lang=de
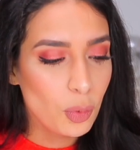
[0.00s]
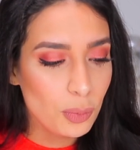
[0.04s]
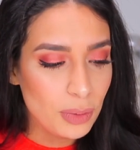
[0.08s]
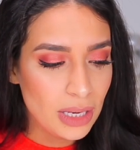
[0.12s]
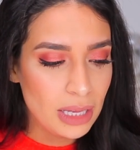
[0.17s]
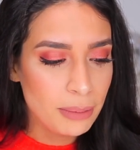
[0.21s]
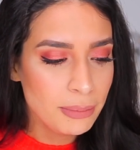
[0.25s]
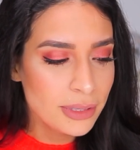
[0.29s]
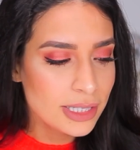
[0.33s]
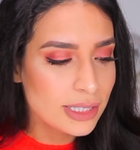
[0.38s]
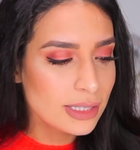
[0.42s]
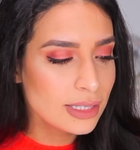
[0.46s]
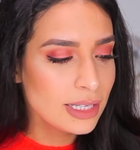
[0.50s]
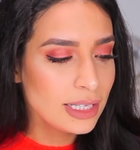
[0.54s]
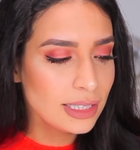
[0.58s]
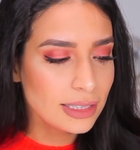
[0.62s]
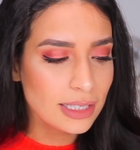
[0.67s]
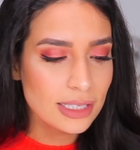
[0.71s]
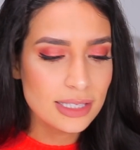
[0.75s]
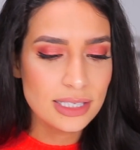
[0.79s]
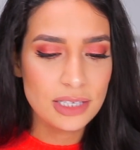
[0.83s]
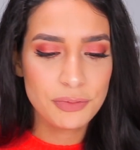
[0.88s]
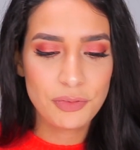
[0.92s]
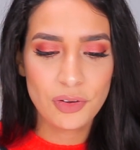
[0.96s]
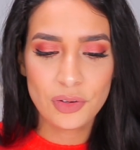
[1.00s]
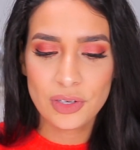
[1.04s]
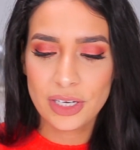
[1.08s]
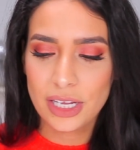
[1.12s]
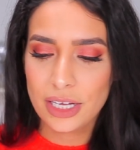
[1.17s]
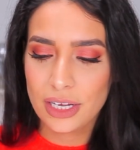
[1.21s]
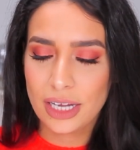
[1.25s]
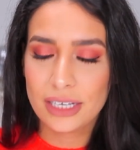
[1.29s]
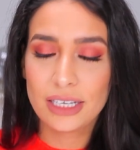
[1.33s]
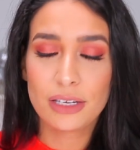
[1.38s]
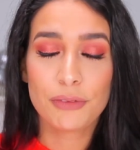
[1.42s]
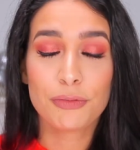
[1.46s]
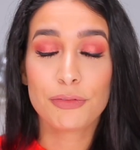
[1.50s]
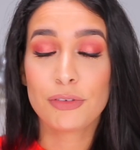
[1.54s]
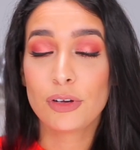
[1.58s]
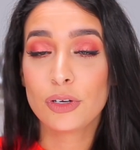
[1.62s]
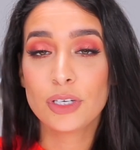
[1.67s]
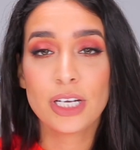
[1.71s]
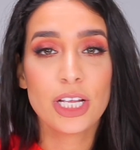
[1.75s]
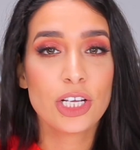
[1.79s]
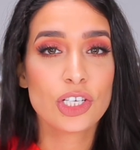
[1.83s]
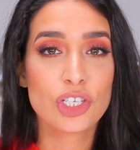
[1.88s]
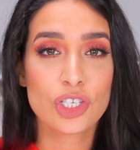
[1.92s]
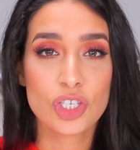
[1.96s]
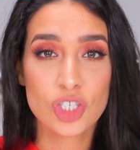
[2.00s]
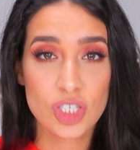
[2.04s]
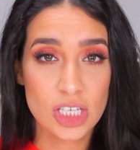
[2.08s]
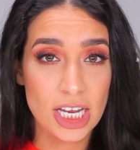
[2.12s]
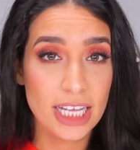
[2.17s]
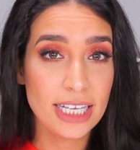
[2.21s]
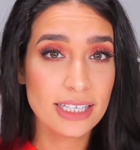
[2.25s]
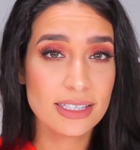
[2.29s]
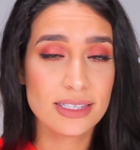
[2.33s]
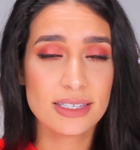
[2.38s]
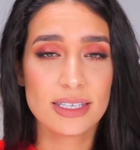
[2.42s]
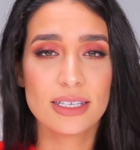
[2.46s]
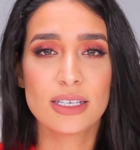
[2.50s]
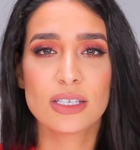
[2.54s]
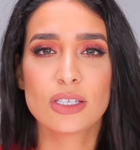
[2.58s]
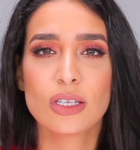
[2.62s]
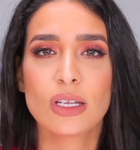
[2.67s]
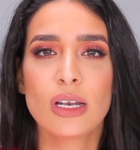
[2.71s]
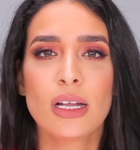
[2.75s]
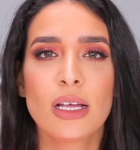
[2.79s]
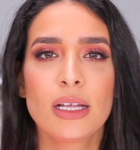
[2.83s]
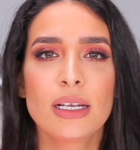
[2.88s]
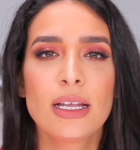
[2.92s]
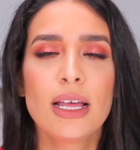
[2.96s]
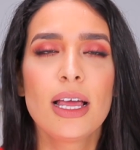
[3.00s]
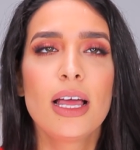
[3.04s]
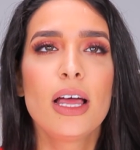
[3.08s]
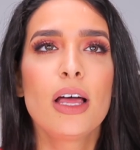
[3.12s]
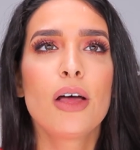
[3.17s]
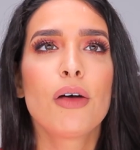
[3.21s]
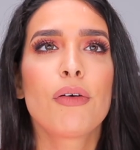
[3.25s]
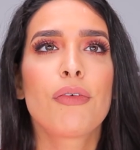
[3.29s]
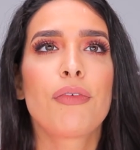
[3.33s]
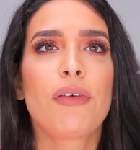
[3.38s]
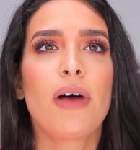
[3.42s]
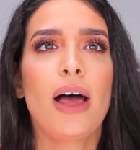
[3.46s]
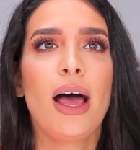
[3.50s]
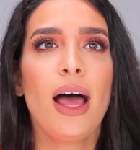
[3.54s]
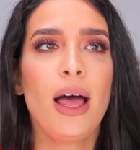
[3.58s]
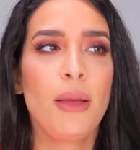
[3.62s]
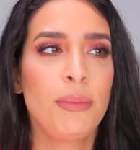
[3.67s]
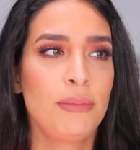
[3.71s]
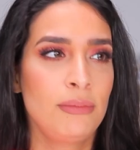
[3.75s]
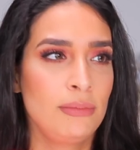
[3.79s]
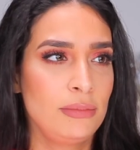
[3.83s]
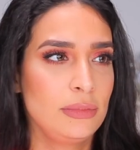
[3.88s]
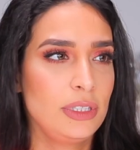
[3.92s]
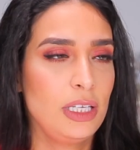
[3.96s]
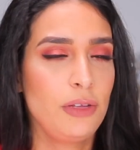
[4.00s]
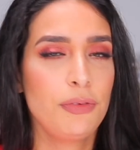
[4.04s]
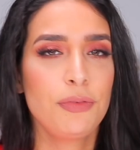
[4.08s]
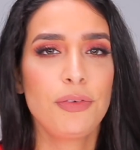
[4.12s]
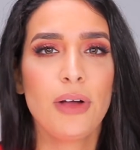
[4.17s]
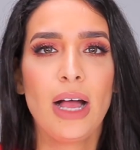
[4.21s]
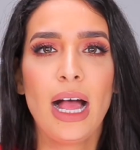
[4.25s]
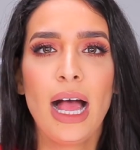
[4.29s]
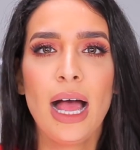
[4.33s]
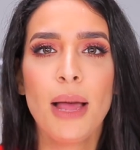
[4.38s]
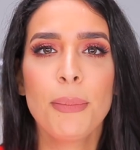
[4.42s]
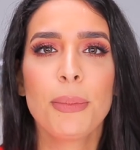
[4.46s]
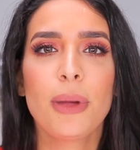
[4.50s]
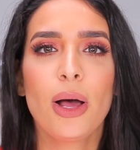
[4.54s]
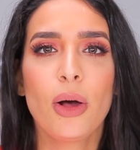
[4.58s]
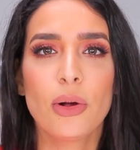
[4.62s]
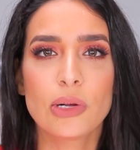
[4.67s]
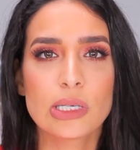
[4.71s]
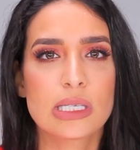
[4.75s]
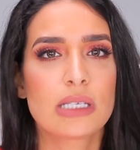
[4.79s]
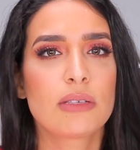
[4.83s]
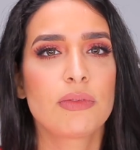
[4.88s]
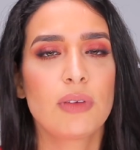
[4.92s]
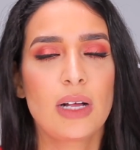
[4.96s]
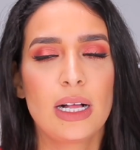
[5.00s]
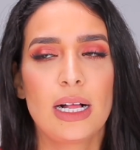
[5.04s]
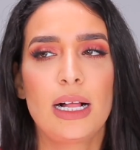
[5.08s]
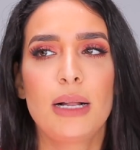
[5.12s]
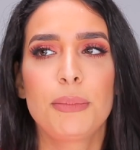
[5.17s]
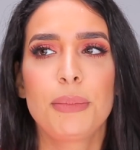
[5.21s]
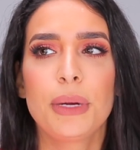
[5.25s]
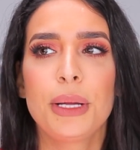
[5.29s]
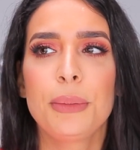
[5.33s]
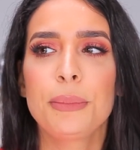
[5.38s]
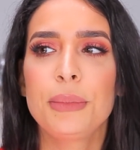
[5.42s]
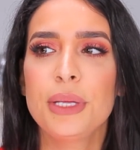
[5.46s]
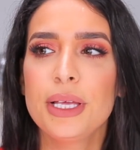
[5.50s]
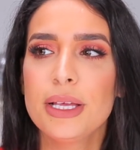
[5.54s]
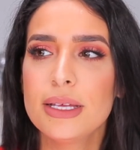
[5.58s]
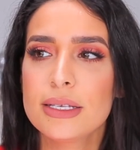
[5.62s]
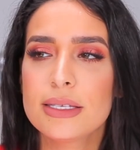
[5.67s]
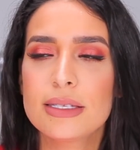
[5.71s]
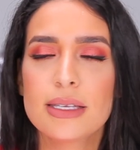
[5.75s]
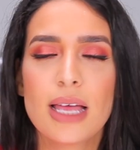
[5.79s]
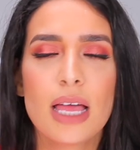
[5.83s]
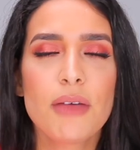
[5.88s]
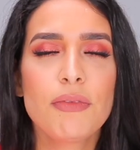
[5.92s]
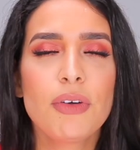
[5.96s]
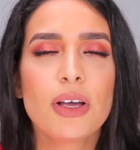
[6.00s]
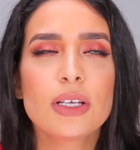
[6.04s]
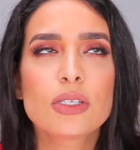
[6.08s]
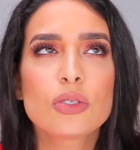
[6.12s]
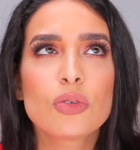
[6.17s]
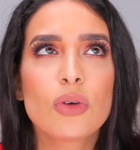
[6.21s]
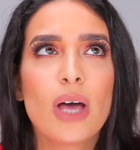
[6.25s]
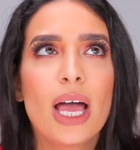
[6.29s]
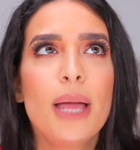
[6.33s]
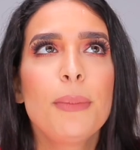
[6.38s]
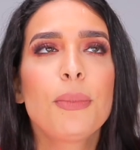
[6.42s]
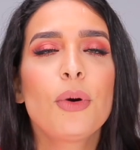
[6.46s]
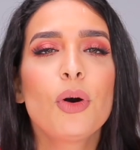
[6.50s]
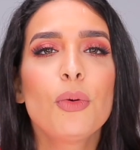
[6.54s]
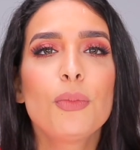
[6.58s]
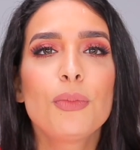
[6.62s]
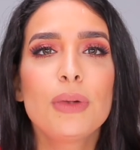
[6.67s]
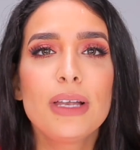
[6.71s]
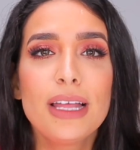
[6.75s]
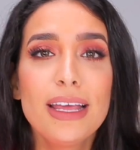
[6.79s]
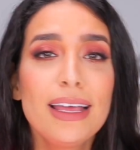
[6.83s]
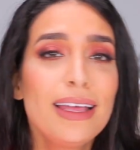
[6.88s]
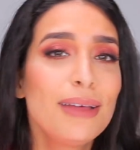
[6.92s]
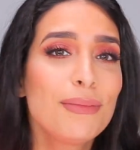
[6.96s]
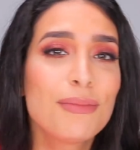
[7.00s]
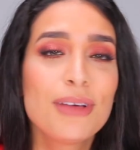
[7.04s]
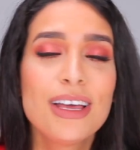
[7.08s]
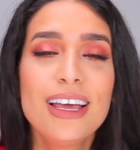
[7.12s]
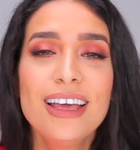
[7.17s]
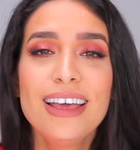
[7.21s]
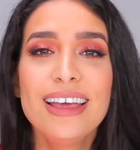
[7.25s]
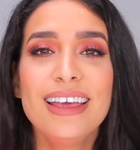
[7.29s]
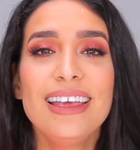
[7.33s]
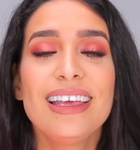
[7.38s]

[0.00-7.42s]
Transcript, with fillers: Problem ist nicht, dass die Founda anderen Foundations schlecht sind, sondern Farben, die Farbauswahl. Bei mir ist es einfach so ein Problem.